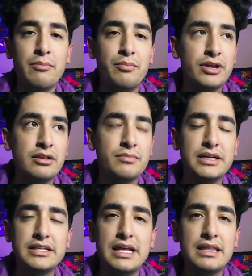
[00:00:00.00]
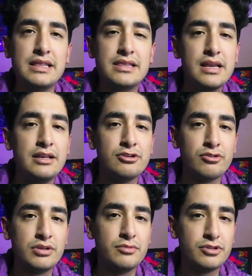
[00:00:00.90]
un poquito más a detalle en los
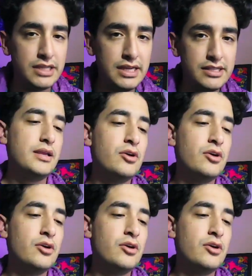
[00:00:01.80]
últimos días.